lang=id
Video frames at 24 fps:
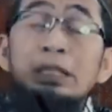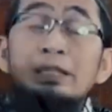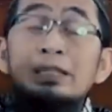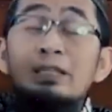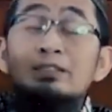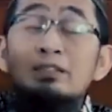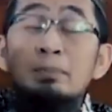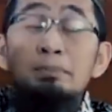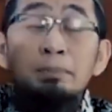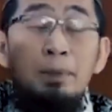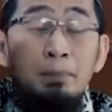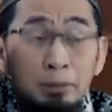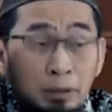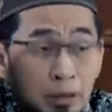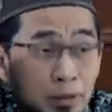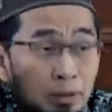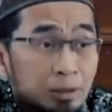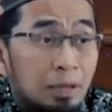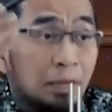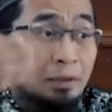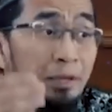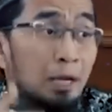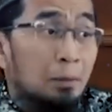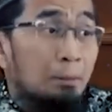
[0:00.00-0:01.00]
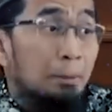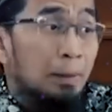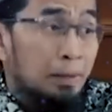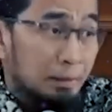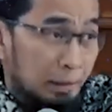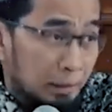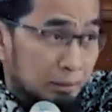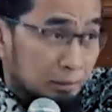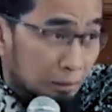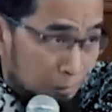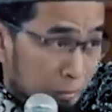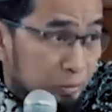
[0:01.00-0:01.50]
kita sampai meninggal yang
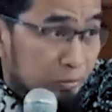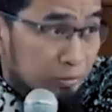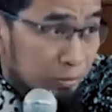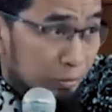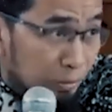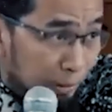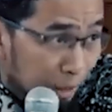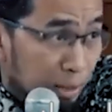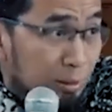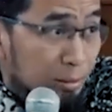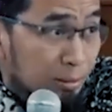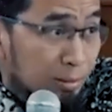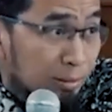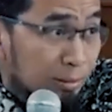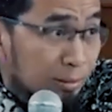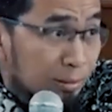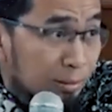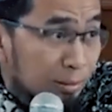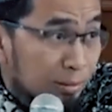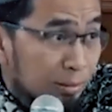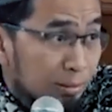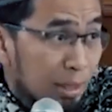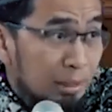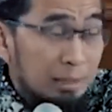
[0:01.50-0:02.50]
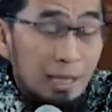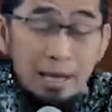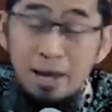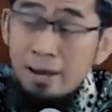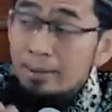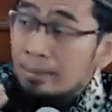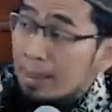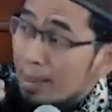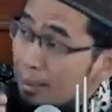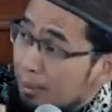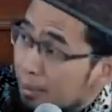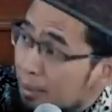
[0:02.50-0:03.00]
pendek terus gitu kan? Ya,
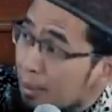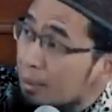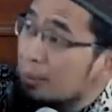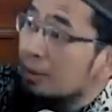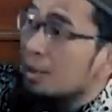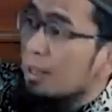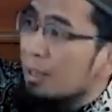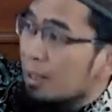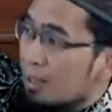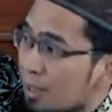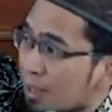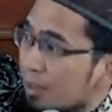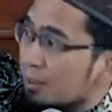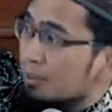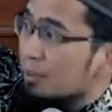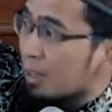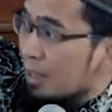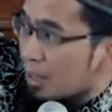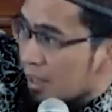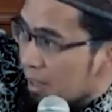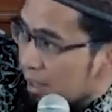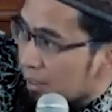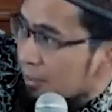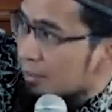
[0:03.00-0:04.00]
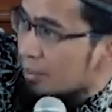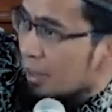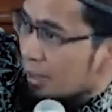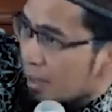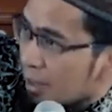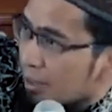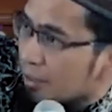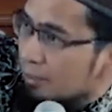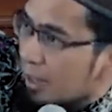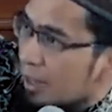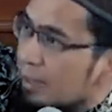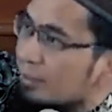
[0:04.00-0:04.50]
naik lagi, naik, naik,
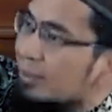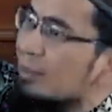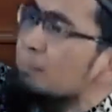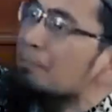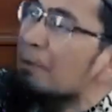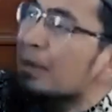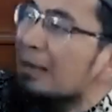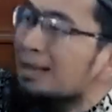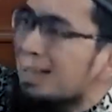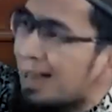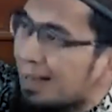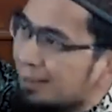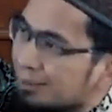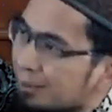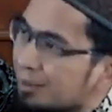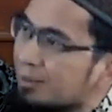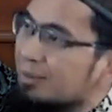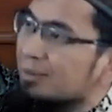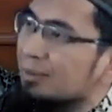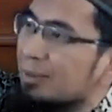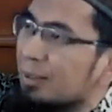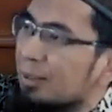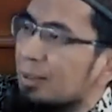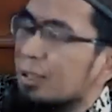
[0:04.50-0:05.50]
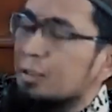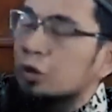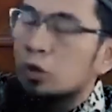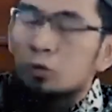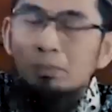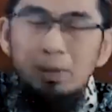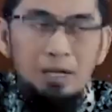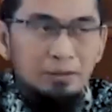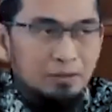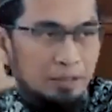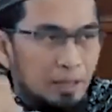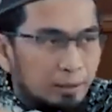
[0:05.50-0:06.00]
naik, naik sampai ke atasnya. Itu
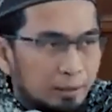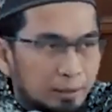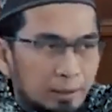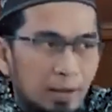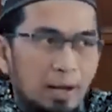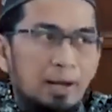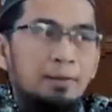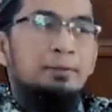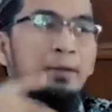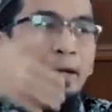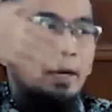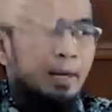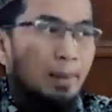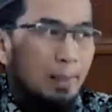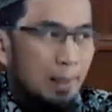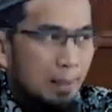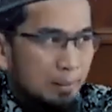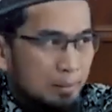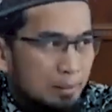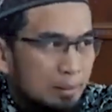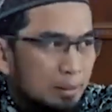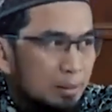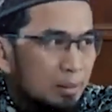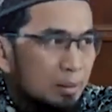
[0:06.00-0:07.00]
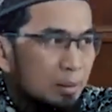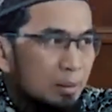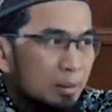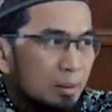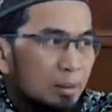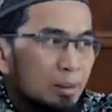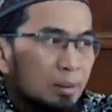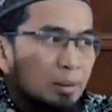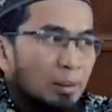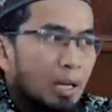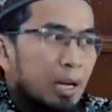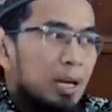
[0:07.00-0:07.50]
bacakan, naik lagi
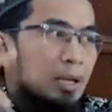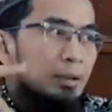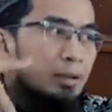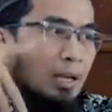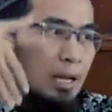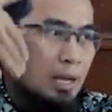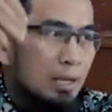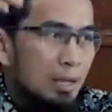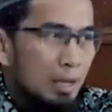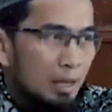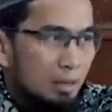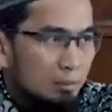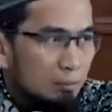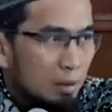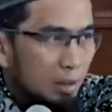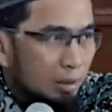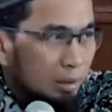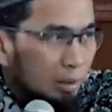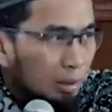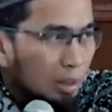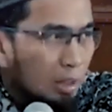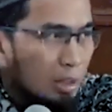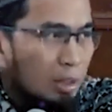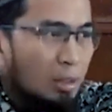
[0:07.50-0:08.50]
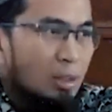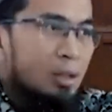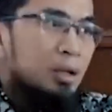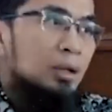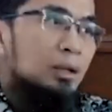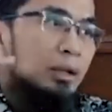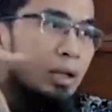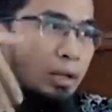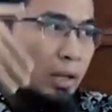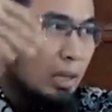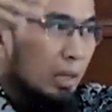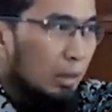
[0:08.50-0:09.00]
ya naik Al-Baqarah,
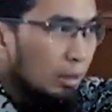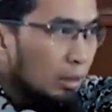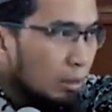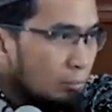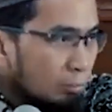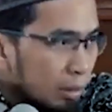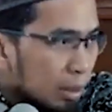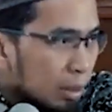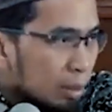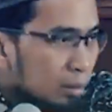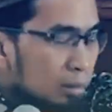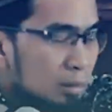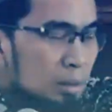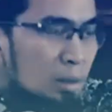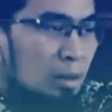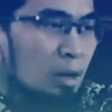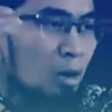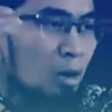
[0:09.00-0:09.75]
naik Ali Imran.